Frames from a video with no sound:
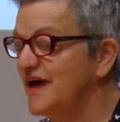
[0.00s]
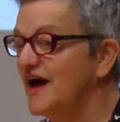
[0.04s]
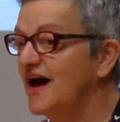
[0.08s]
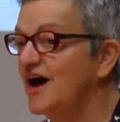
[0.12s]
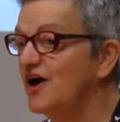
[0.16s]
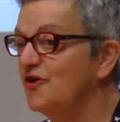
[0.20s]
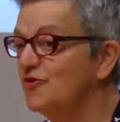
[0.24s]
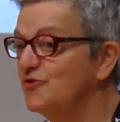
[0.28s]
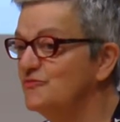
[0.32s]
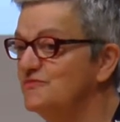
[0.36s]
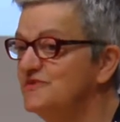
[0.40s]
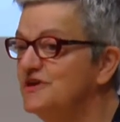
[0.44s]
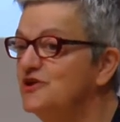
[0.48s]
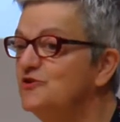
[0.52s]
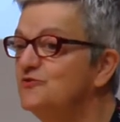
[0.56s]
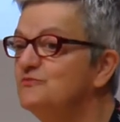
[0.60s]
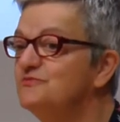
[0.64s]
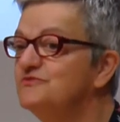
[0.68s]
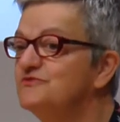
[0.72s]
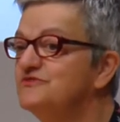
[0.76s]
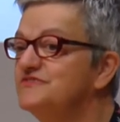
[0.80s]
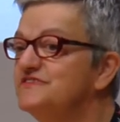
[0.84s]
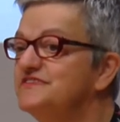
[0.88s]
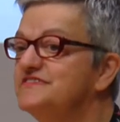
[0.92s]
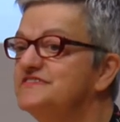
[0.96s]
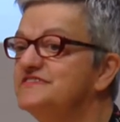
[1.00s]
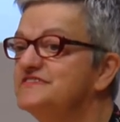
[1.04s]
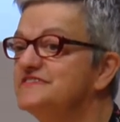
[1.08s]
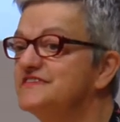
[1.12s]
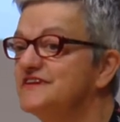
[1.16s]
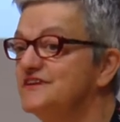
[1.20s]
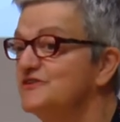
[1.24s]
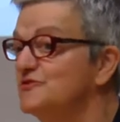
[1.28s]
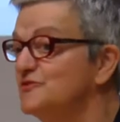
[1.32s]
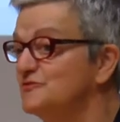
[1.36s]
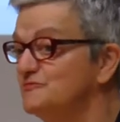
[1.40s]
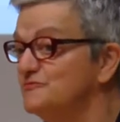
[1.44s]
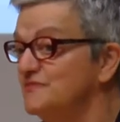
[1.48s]
a remis
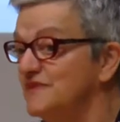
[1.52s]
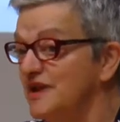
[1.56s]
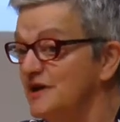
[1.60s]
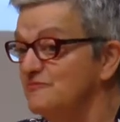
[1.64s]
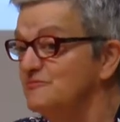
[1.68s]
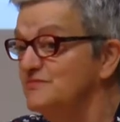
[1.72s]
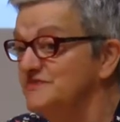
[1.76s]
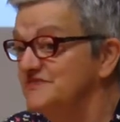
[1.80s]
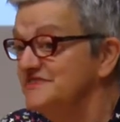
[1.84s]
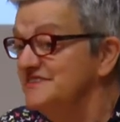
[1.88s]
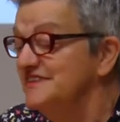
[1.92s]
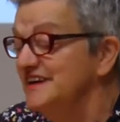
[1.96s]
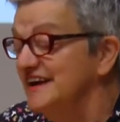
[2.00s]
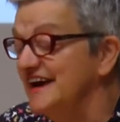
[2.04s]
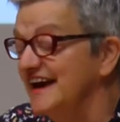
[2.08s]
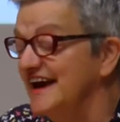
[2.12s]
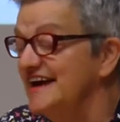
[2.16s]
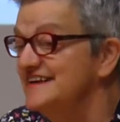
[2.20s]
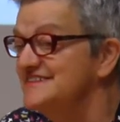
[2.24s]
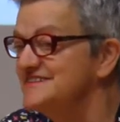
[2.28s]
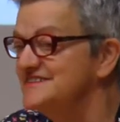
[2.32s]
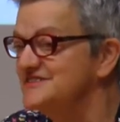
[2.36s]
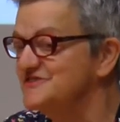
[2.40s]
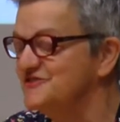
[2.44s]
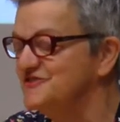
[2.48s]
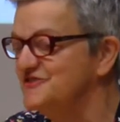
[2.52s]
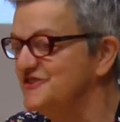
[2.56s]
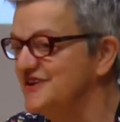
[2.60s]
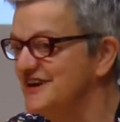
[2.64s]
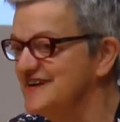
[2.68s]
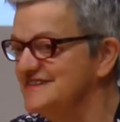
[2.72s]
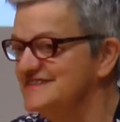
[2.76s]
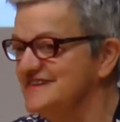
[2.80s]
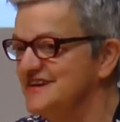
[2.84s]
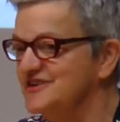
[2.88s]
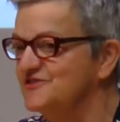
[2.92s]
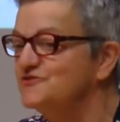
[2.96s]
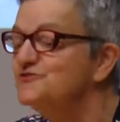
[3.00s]
les restes de
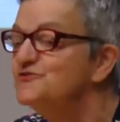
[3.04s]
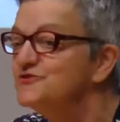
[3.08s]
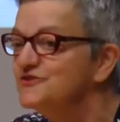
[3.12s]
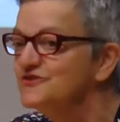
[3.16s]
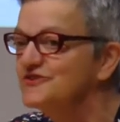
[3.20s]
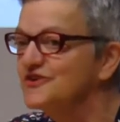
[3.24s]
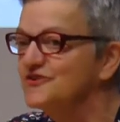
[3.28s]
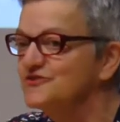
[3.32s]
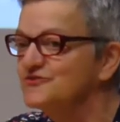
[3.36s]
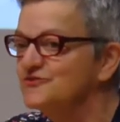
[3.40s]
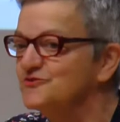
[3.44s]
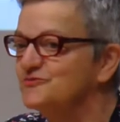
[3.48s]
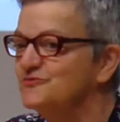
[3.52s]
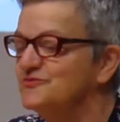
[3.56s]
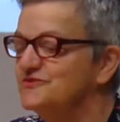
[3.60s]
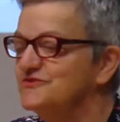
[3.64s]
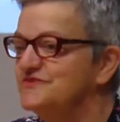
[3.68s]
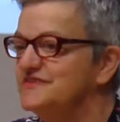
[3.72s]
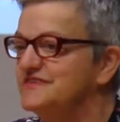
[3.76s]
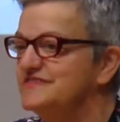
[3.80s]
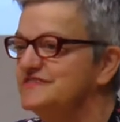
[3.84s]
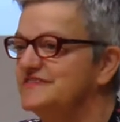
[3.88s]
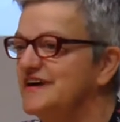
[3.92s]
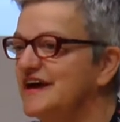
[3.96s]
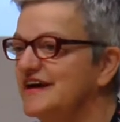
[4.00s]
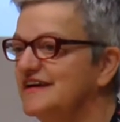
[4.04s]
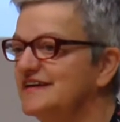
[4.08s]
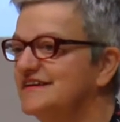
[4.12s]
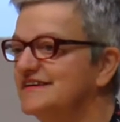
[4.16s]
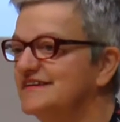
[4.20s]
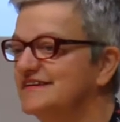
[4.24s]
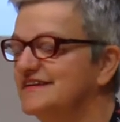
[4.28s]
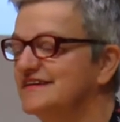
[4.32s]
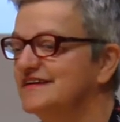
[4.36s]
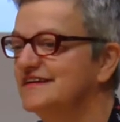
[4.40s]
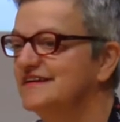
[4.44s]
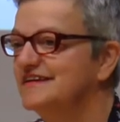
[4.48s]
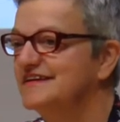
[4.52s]
la ceinture dans son petit sac
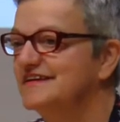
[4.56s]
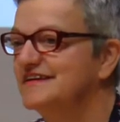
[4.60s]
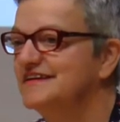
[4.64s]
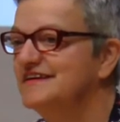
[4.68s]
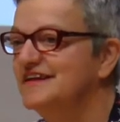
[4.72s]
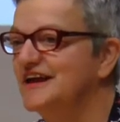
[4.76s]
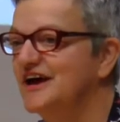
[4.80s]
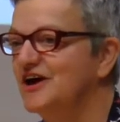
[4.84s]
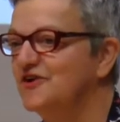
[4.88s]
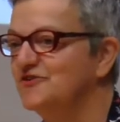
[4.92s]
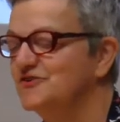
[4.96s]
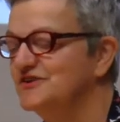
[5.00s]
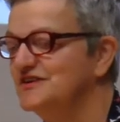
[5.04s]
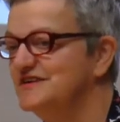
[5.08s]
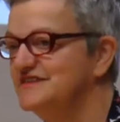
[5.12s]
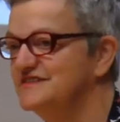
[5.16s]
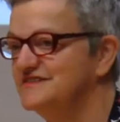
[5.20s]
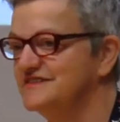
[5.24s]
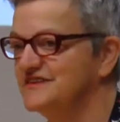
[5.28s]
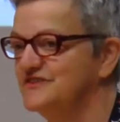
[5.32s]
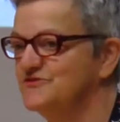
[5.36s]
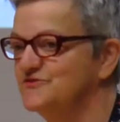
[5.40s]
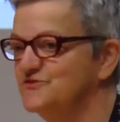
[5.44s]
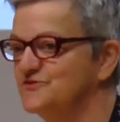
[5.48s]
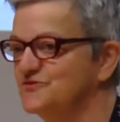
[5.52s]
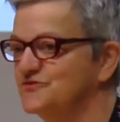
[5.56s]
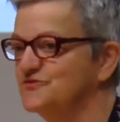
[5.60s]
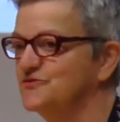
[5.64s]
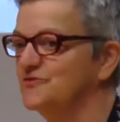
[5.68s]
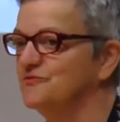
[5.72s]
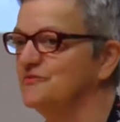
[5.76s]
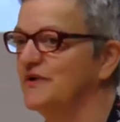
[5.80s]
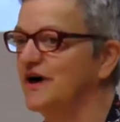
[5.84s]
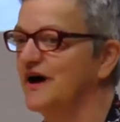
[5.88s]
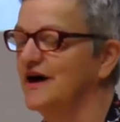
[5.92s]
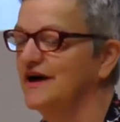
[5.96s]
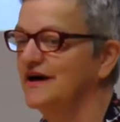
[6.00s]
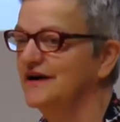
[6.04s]
qu'il a reglissé sous
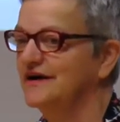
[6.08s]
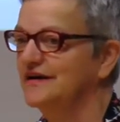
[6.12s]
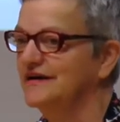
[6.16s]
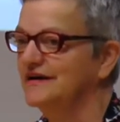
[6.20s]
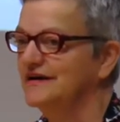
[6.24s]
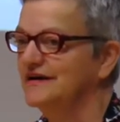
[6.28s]
son bras.